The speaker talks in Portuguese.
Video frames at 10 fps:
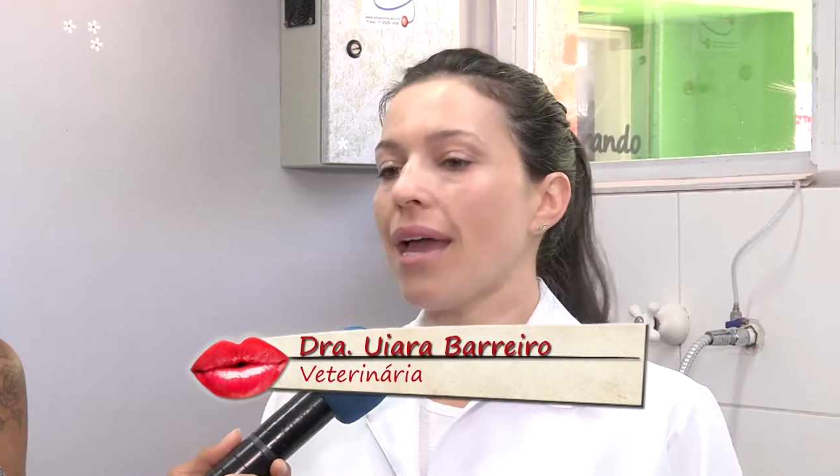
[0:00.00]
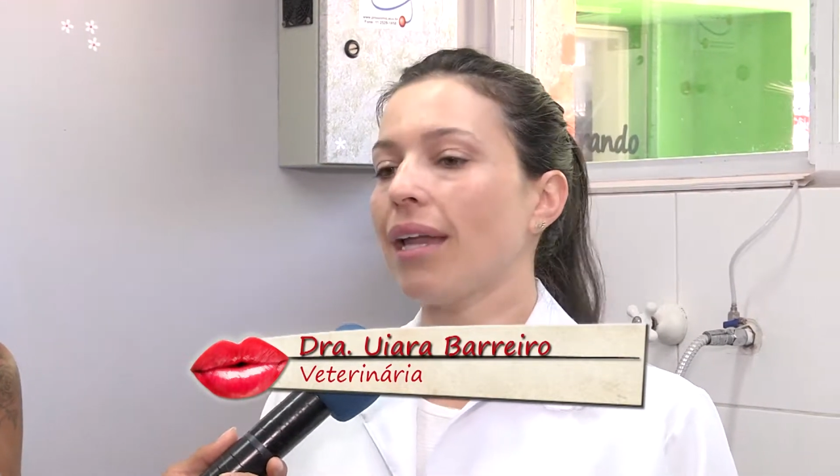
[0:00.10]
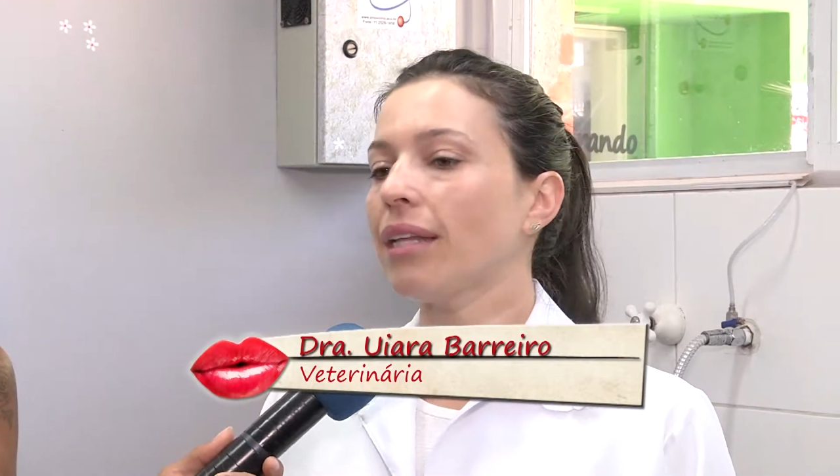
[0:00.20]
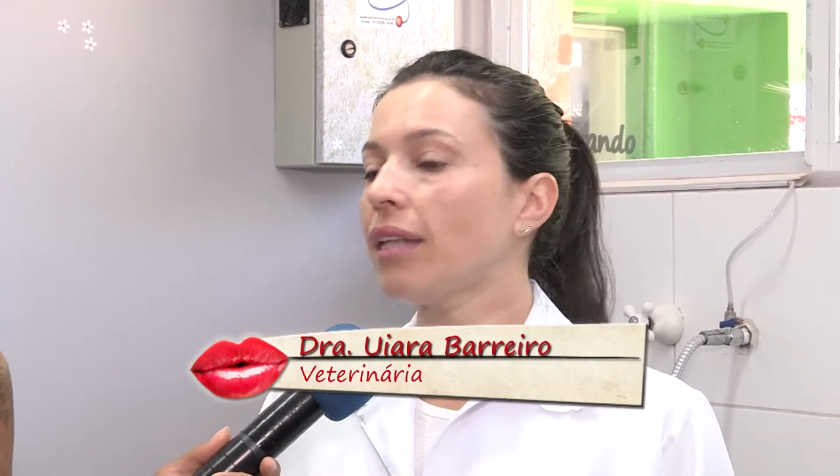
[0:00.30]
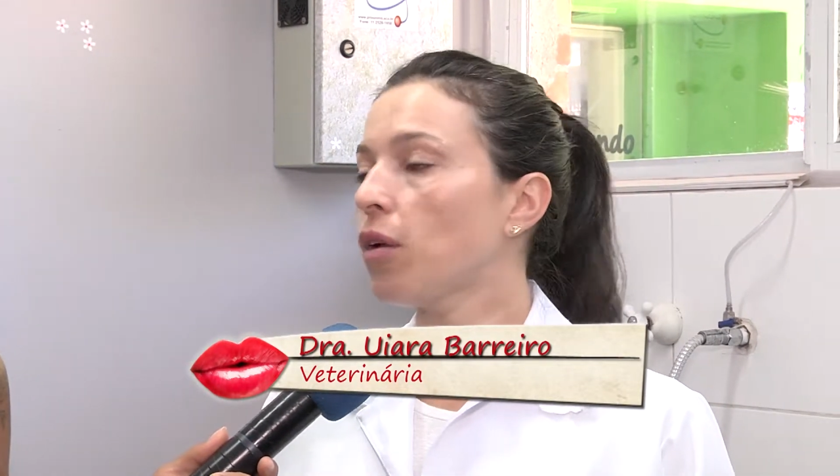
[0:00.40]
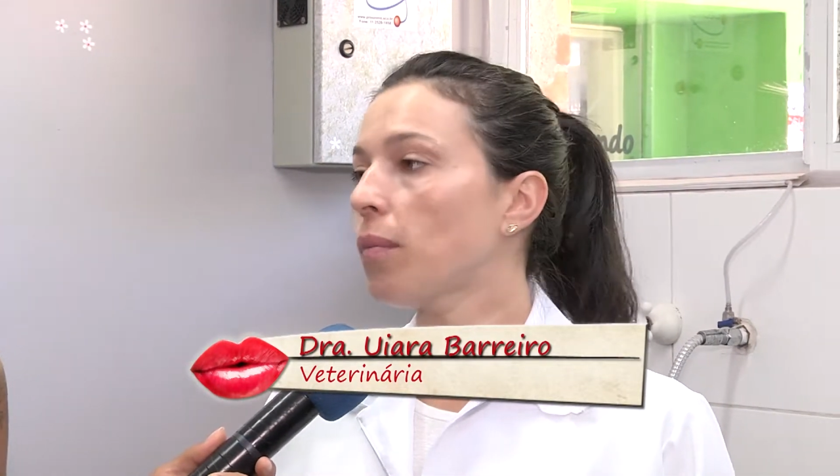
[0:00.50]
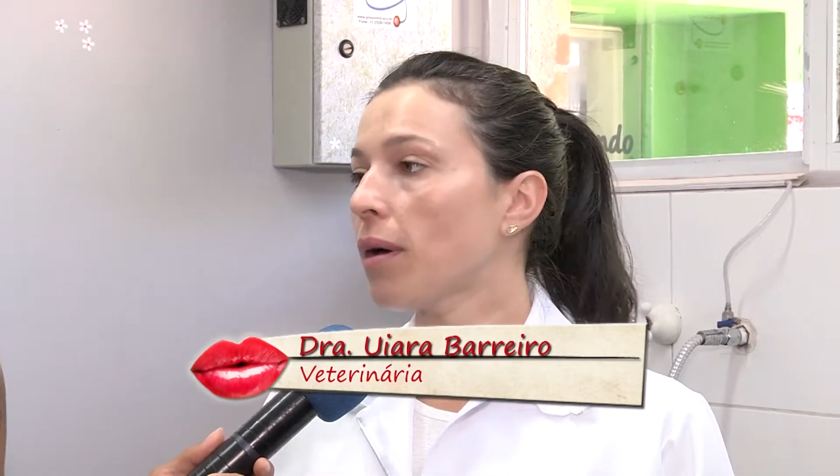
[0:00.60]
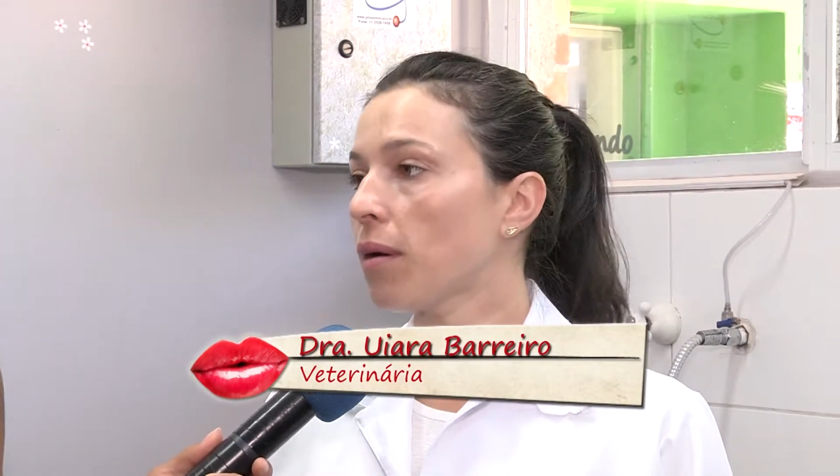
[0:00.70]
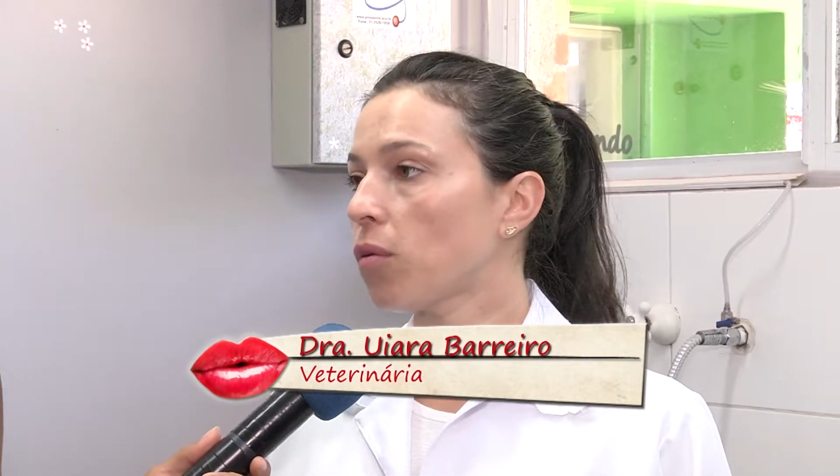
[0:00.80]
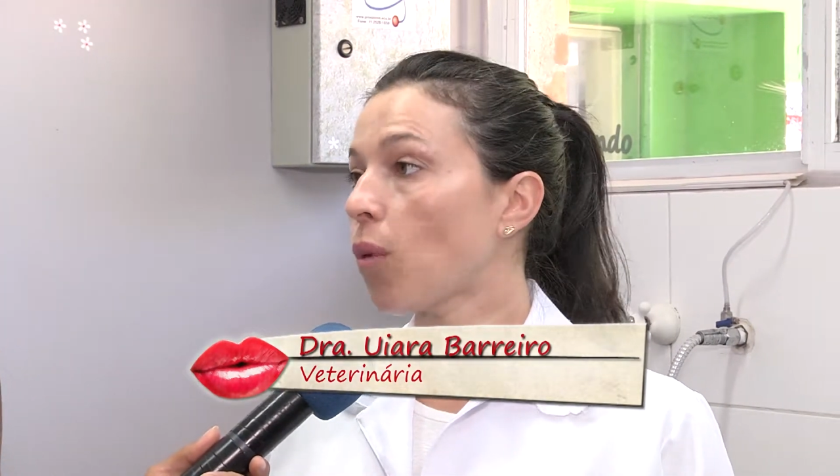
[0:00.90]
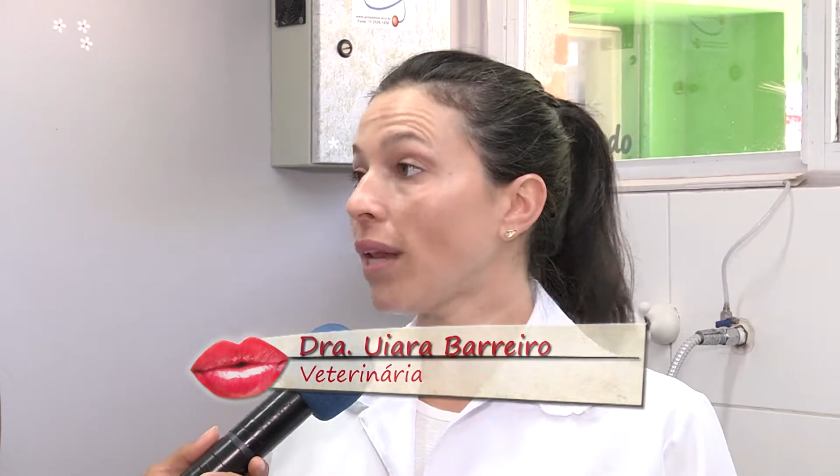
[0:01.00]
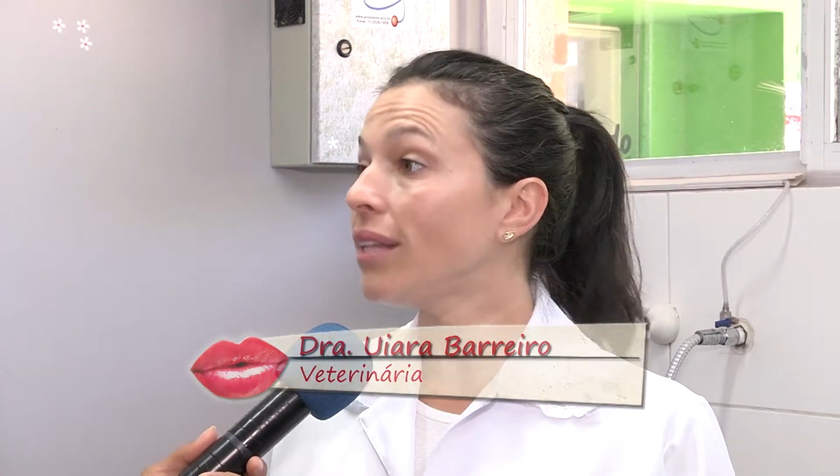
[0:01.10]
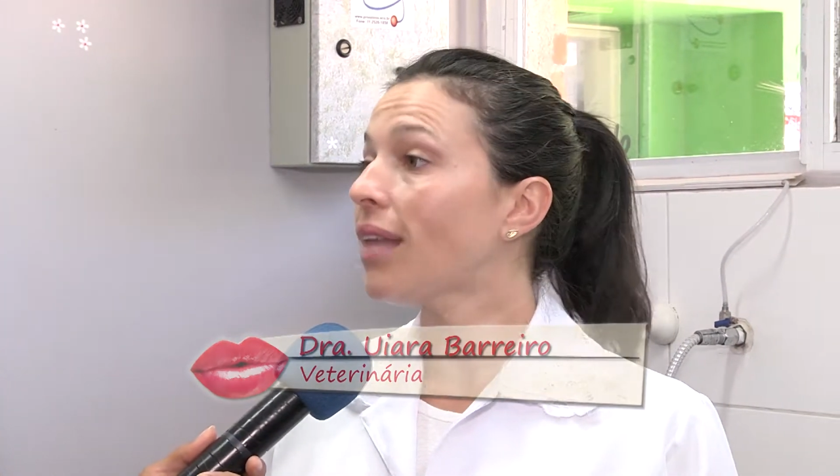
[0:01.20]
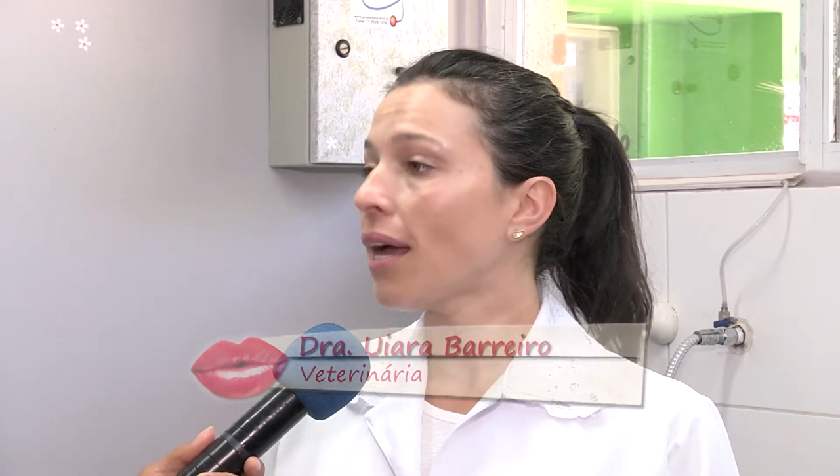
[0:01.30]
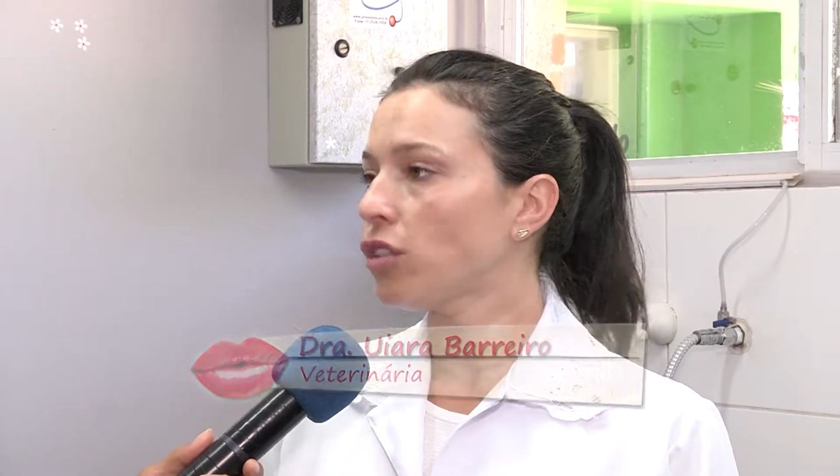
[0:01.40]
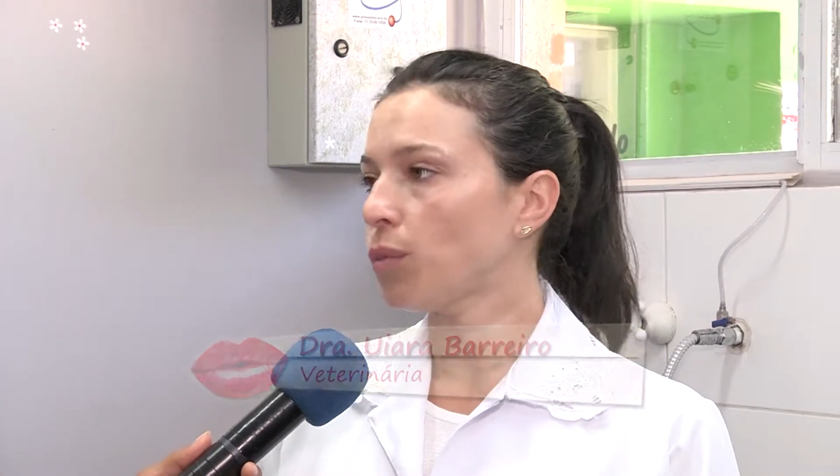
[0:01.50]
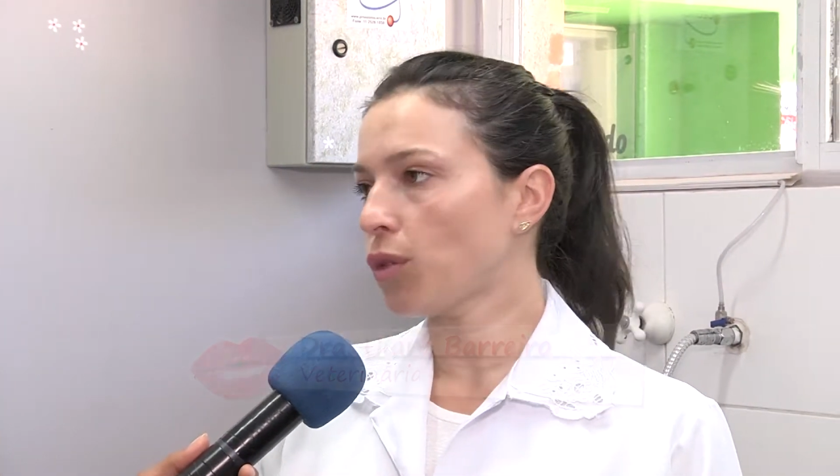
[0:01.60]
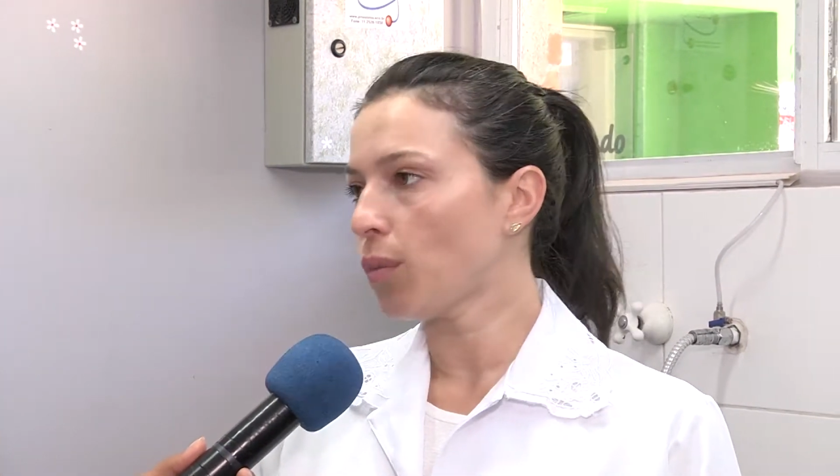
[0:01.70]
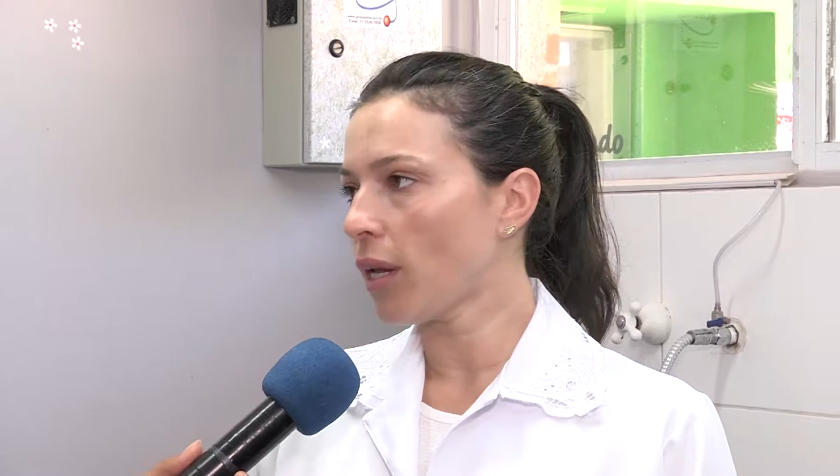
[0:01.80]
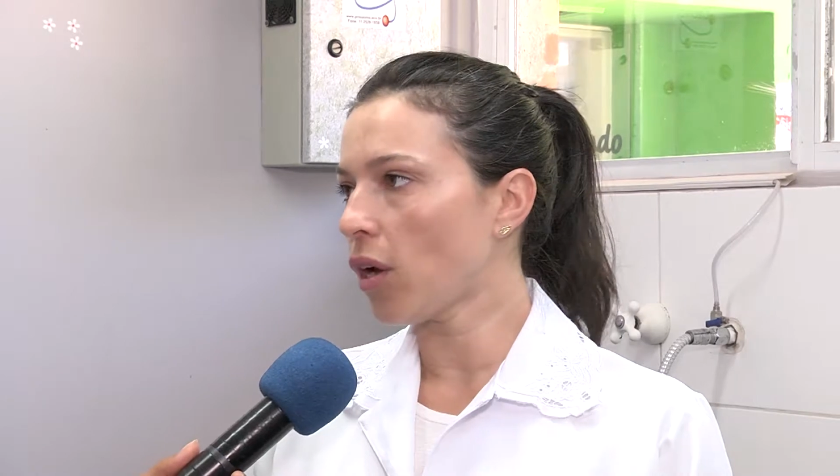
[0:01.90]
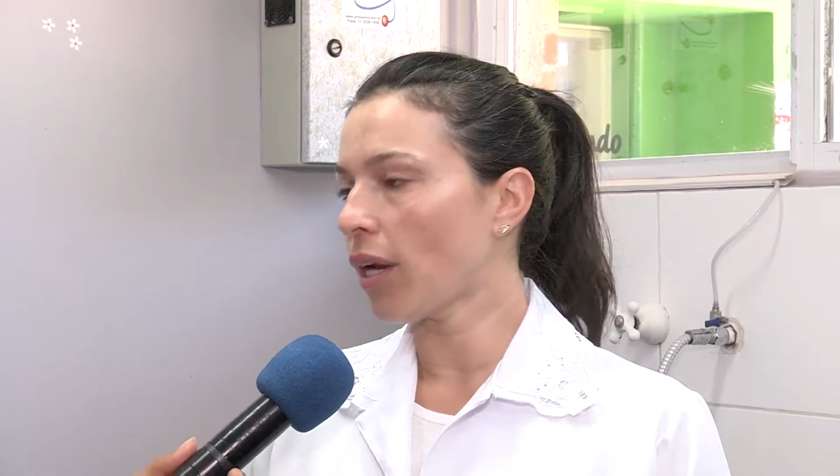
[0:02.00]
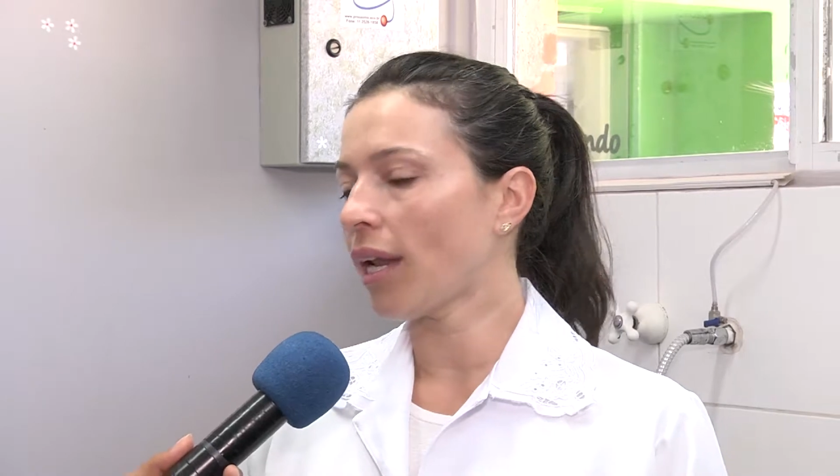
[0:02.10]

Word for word: ela tem uma qualidade muito melhor,